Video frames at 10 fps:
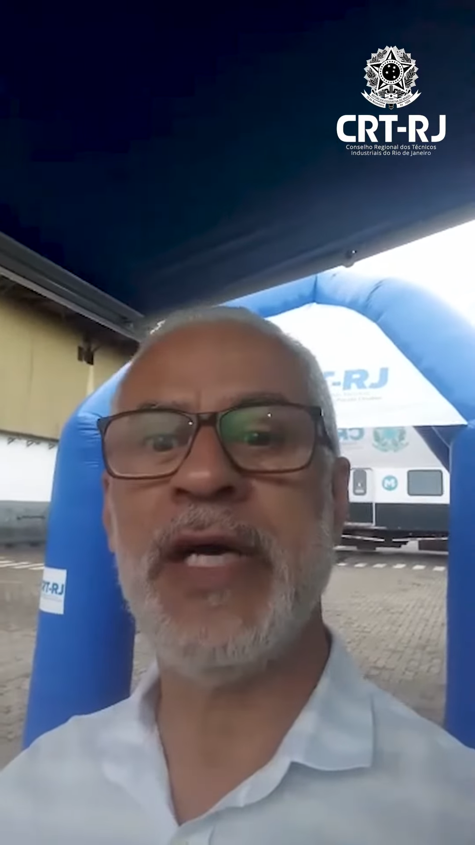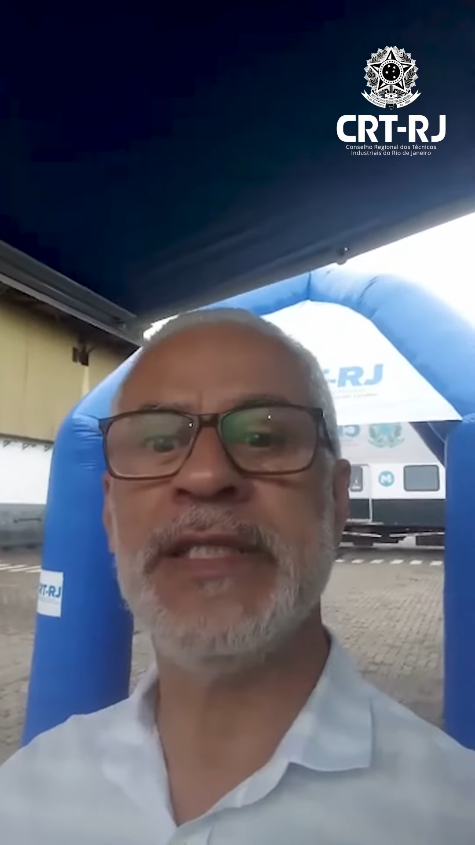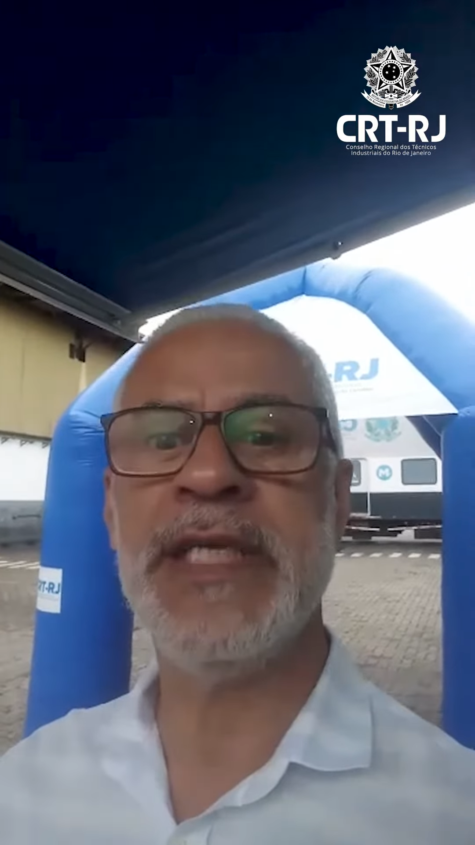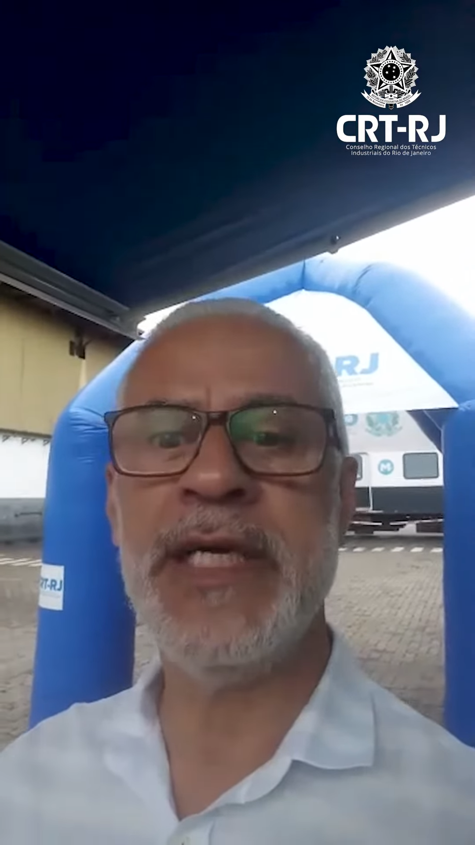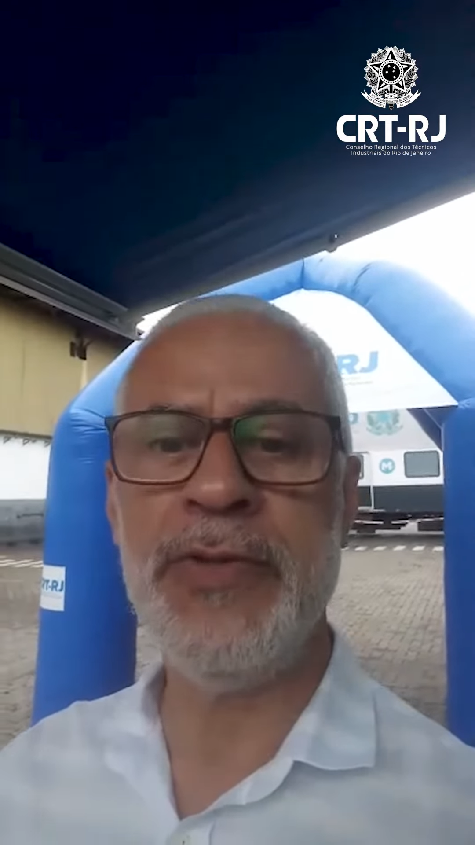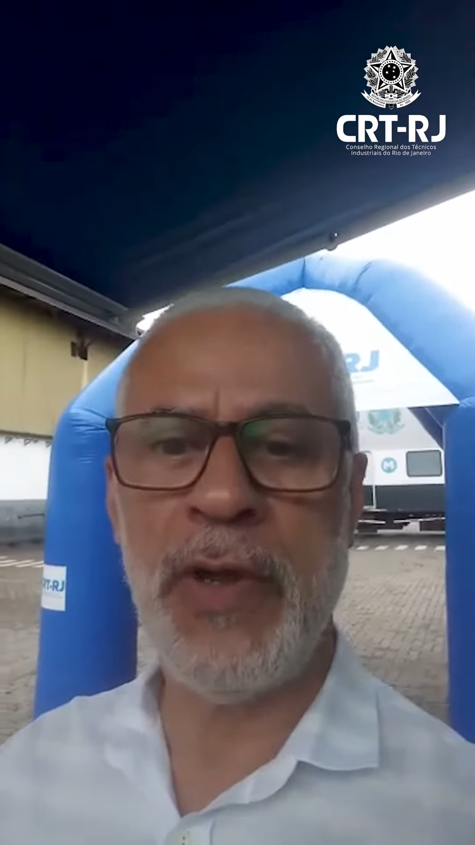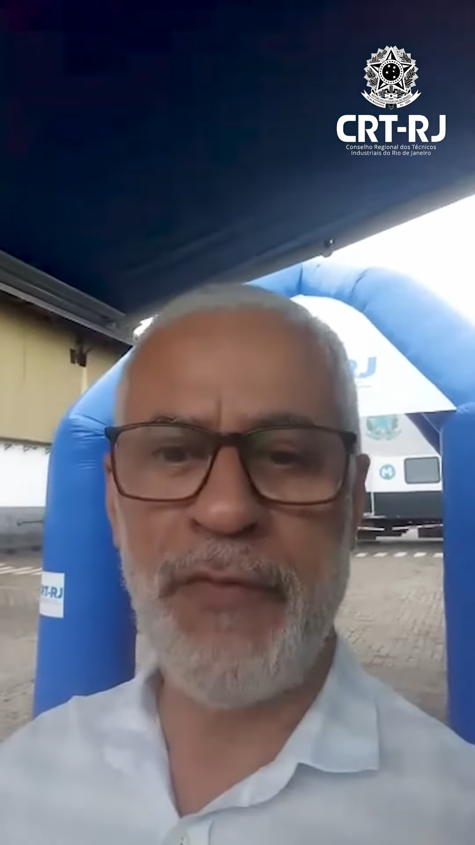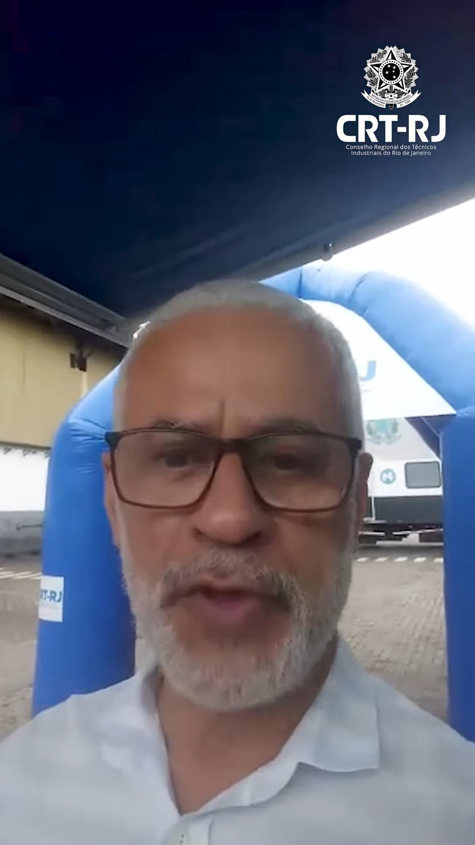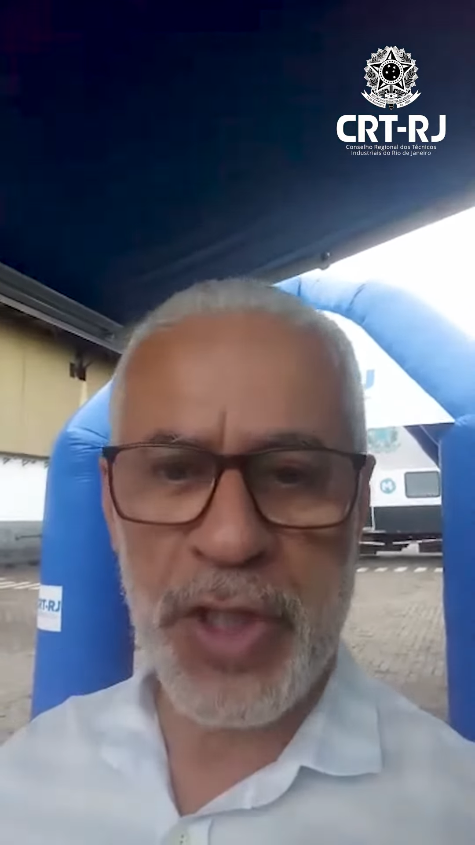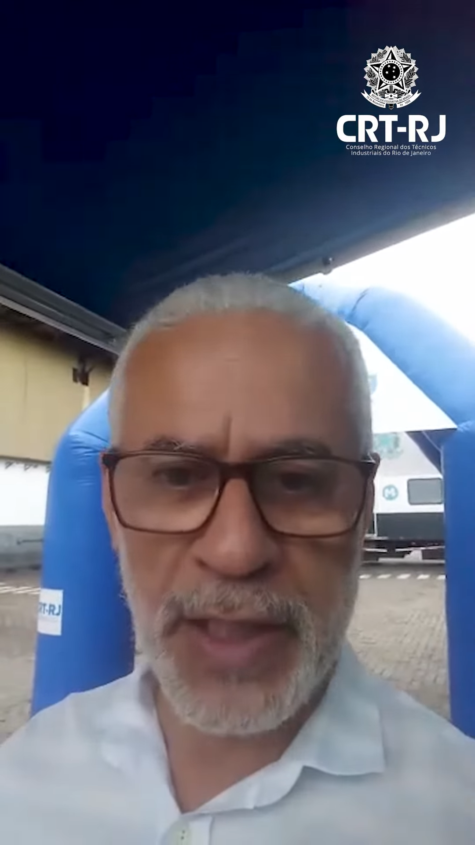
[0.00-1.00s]
fazendo a
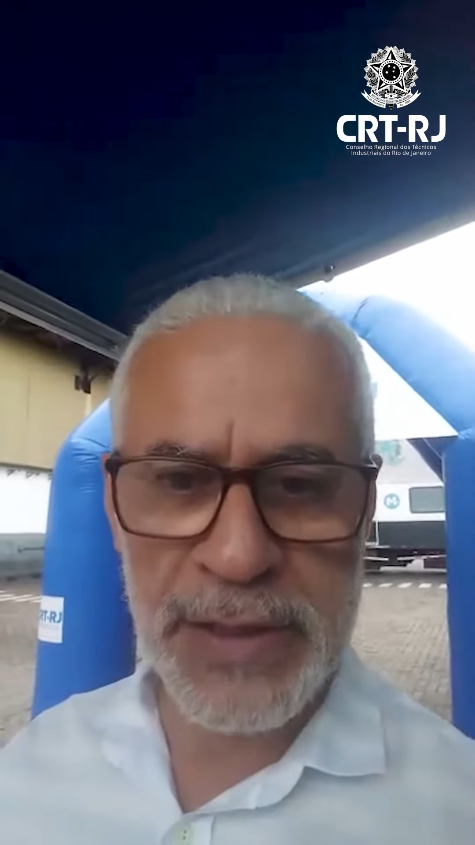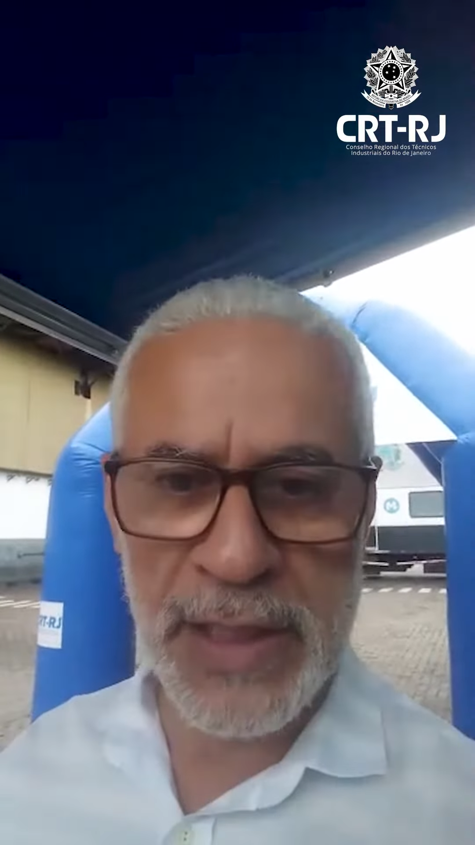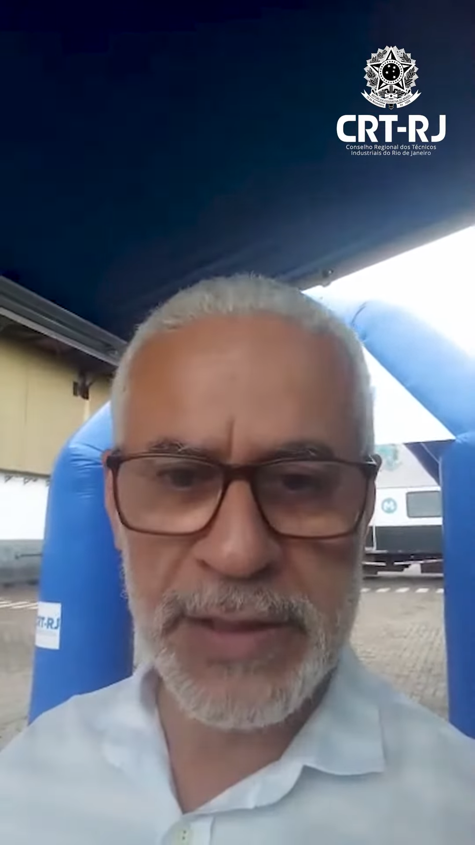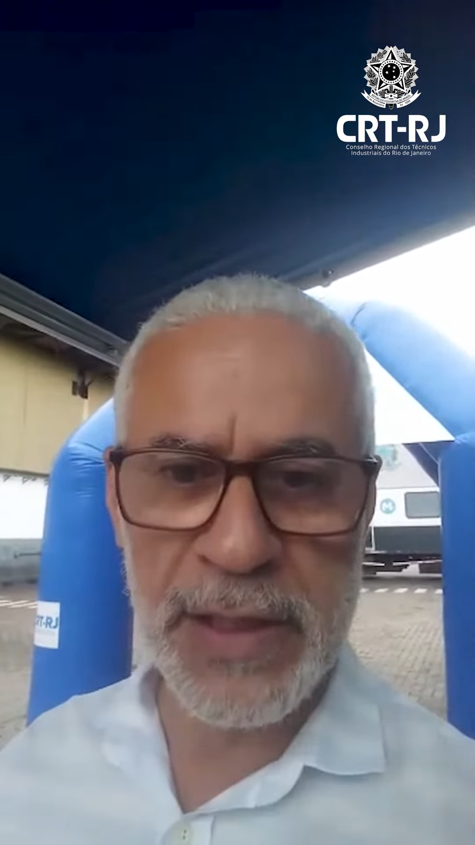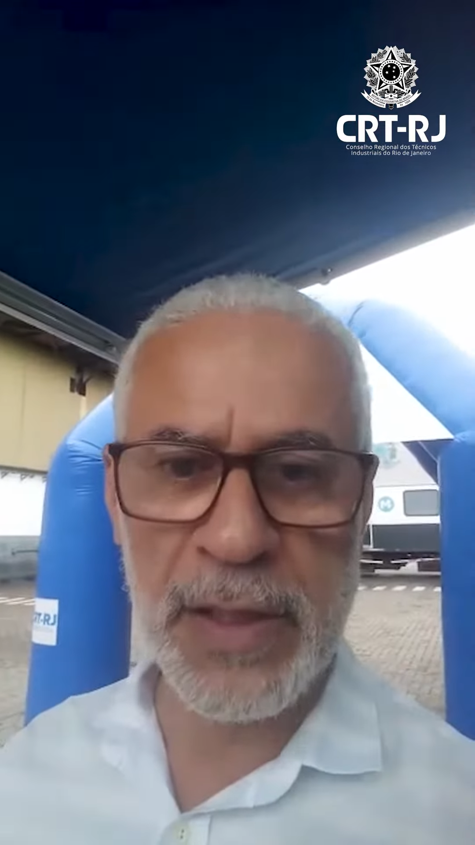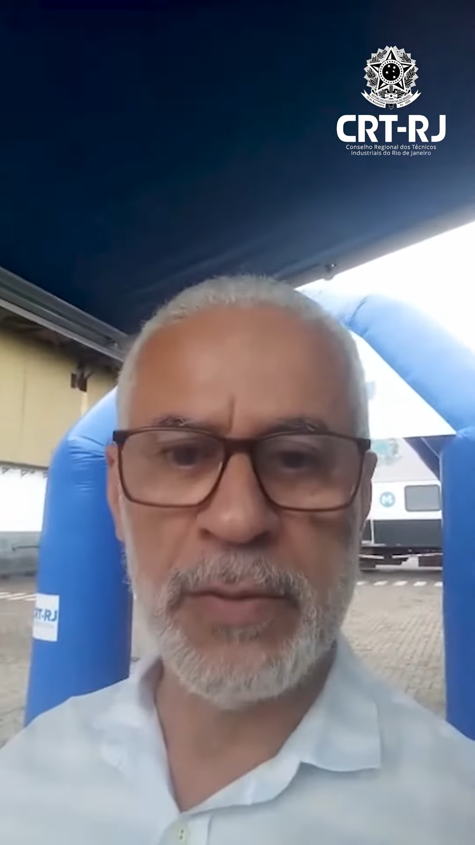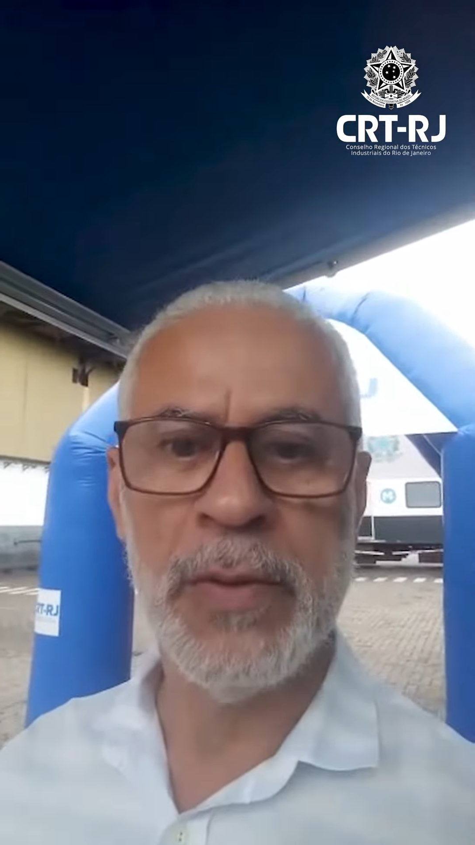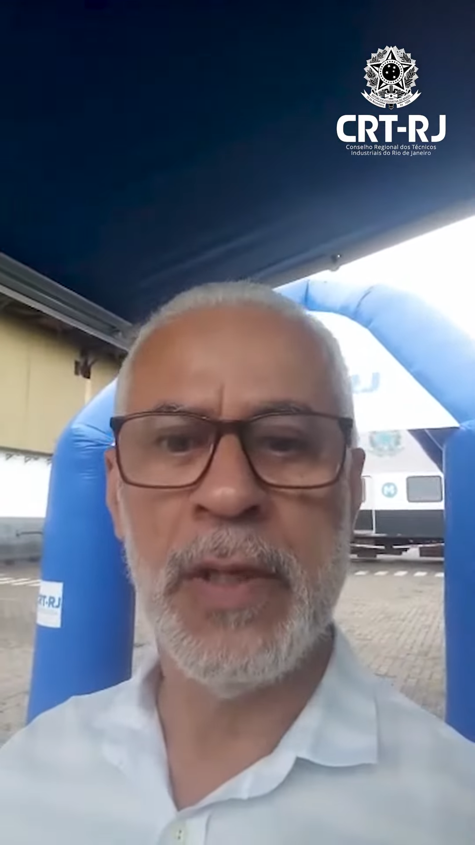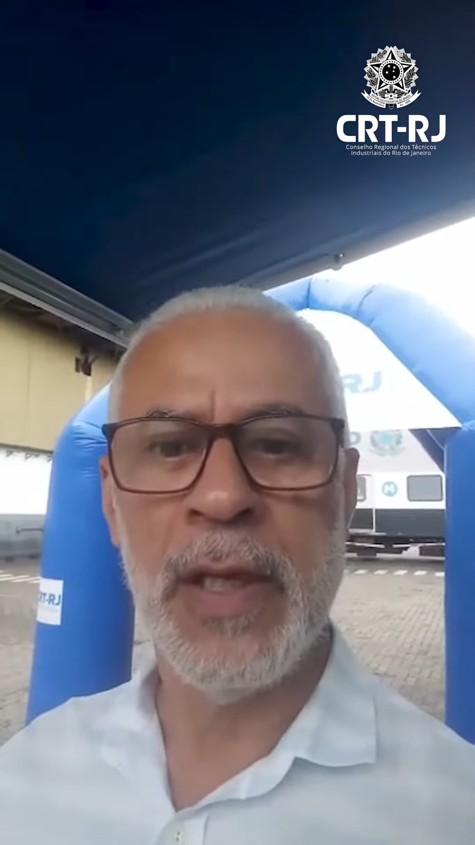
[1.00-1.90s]
fiscalização